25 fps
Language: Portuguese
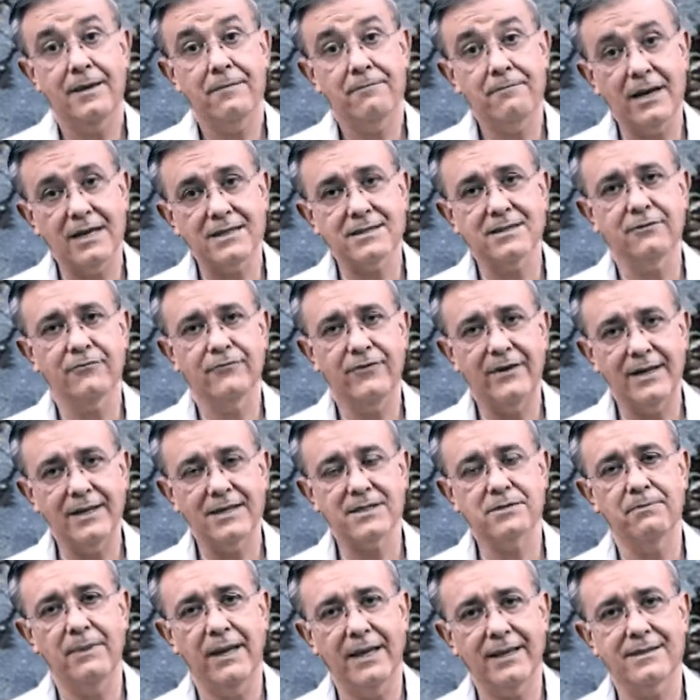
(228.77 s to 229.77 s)
Mas
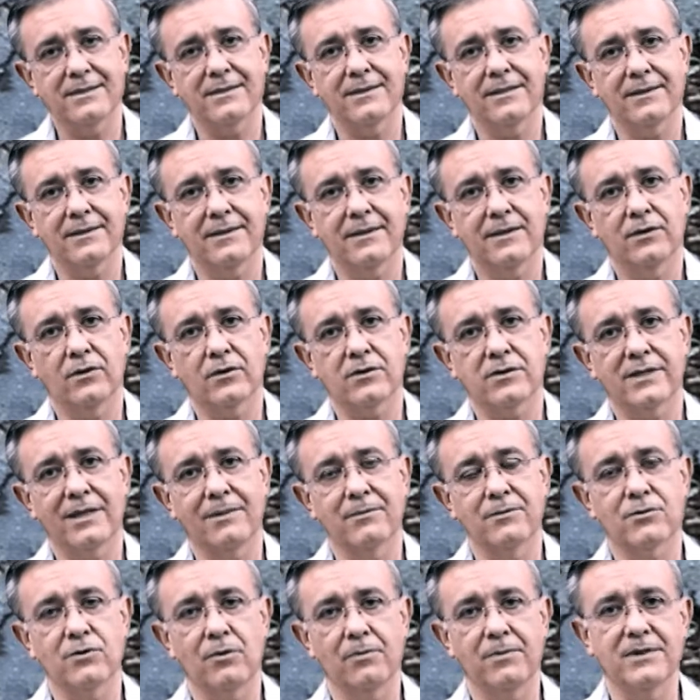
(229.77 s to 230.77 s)
infelizmente, nós
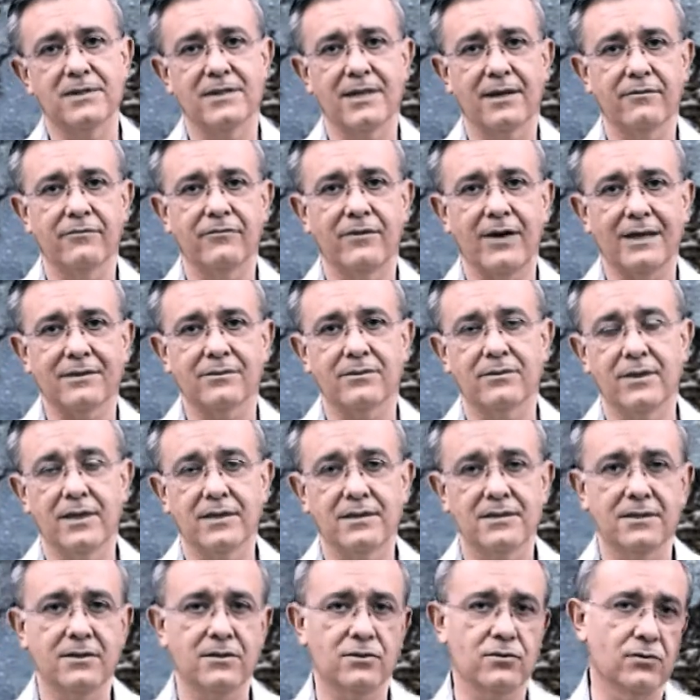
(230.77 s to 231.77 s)
temos observado
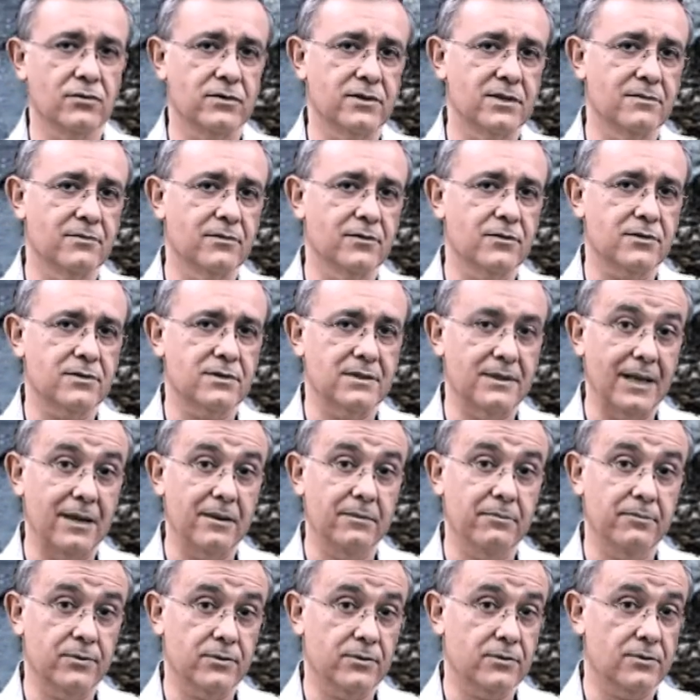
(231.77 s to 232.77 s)
nestes últimos
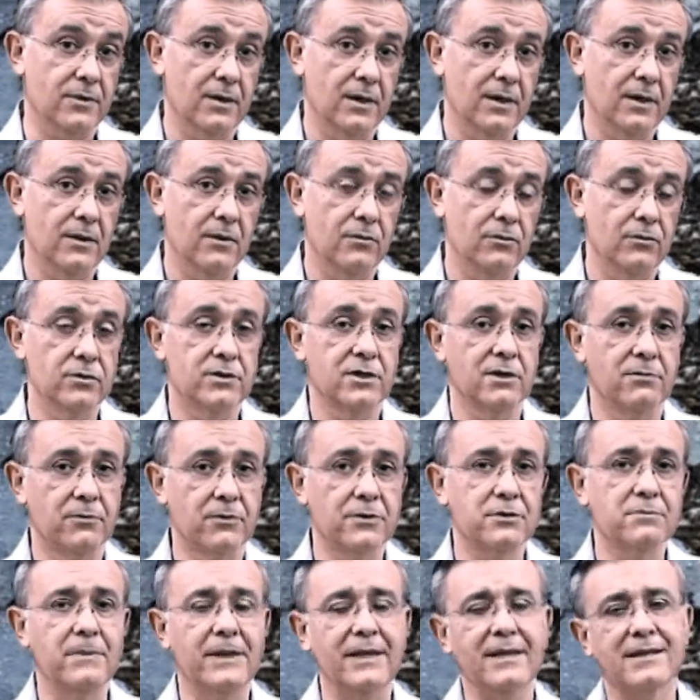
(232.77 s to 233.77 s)
tempos,
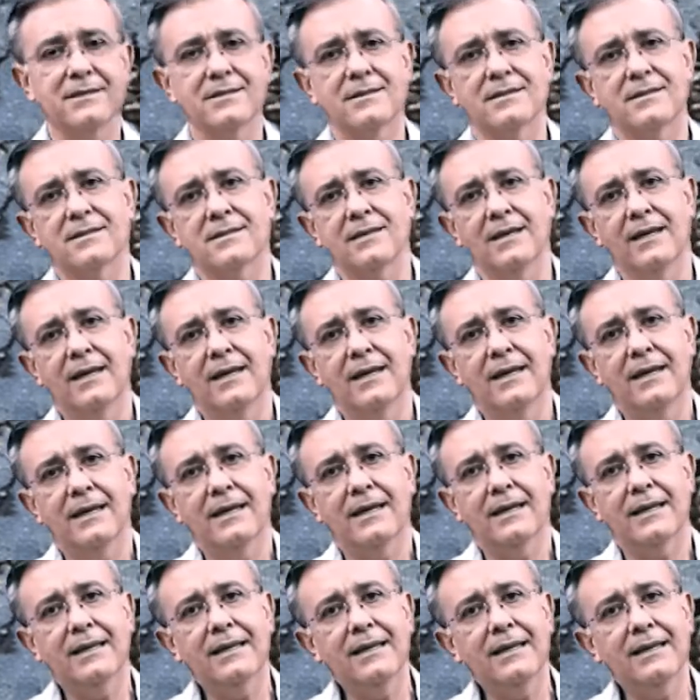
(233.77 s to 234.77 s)
últimos meses,
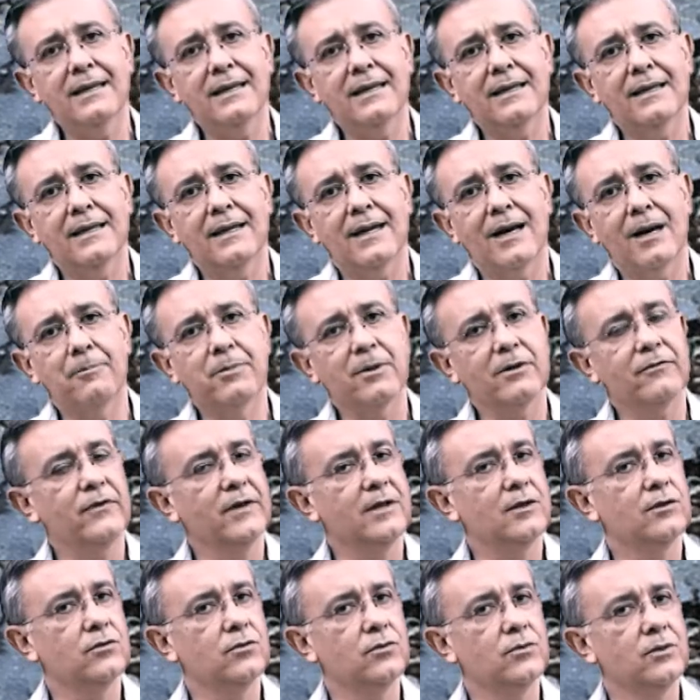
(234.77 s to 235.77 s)
que a
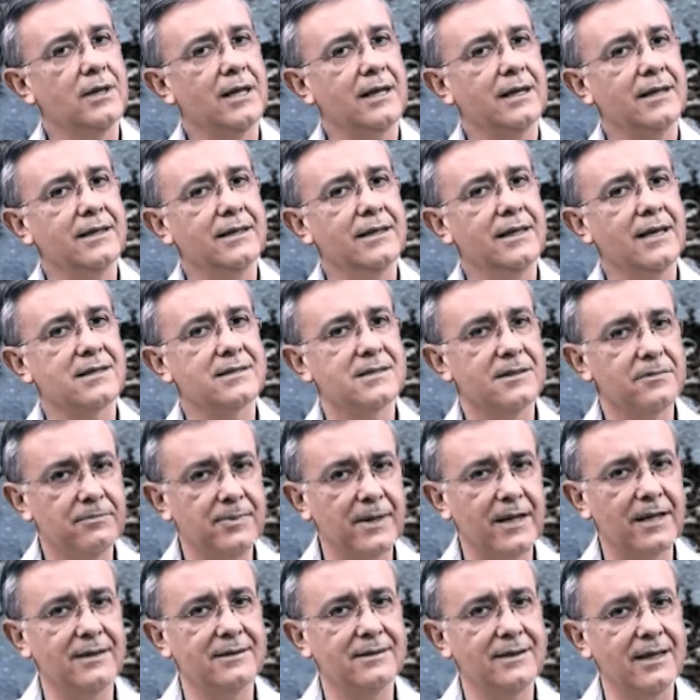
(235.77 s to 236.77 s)
prefeitura e as
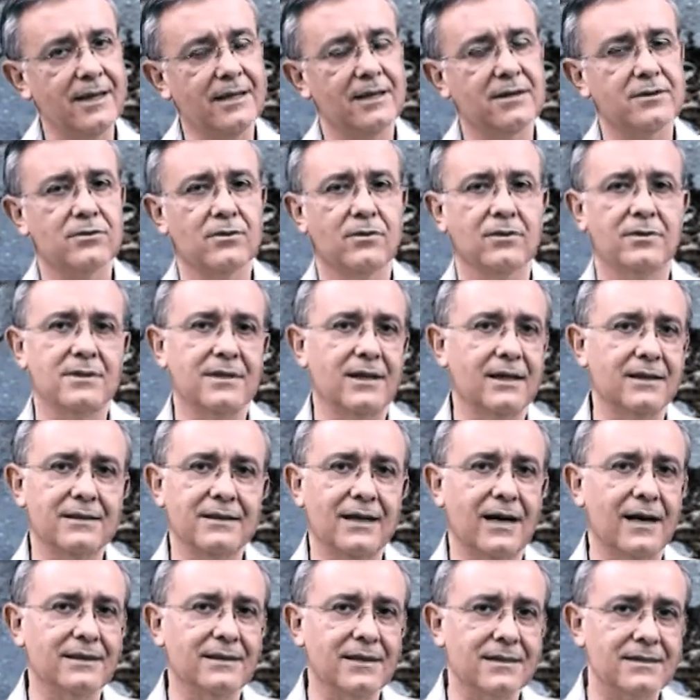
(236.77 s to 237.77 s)
empreiteiras
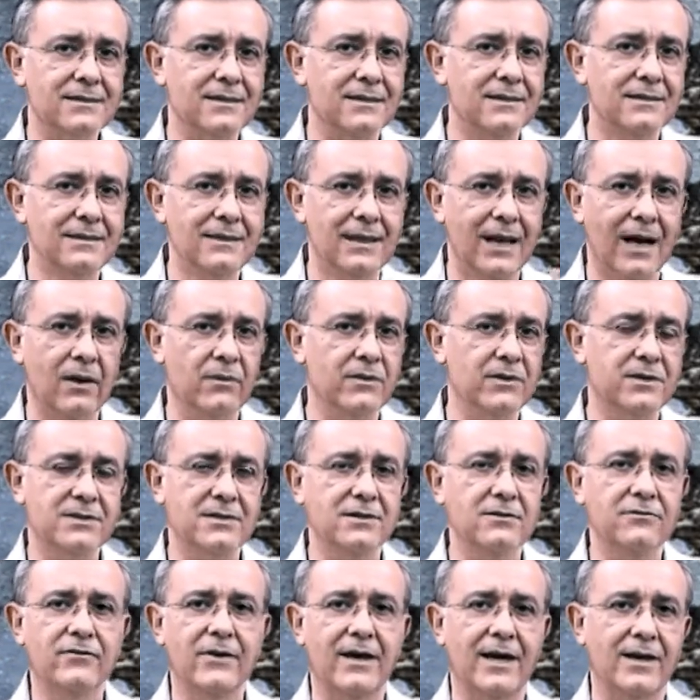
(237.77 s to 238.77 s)
contratadas não
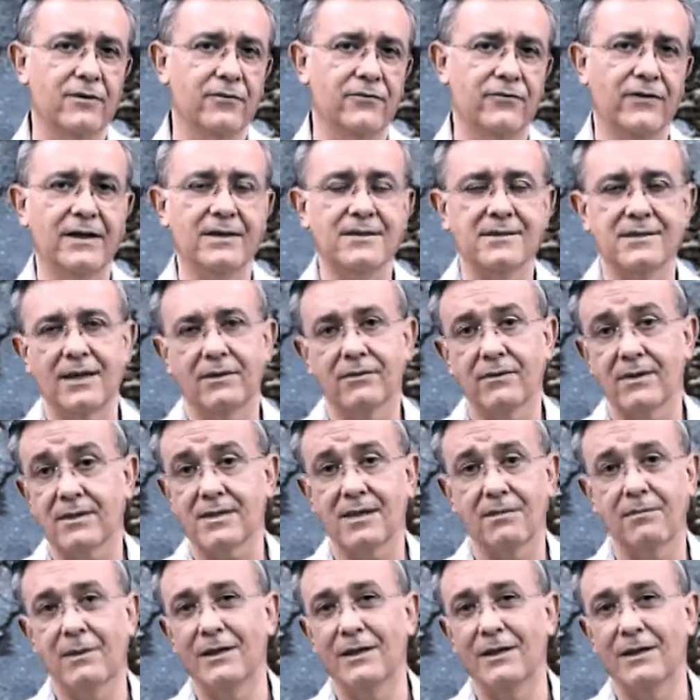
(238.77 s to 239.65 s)
estiveram fazendo essa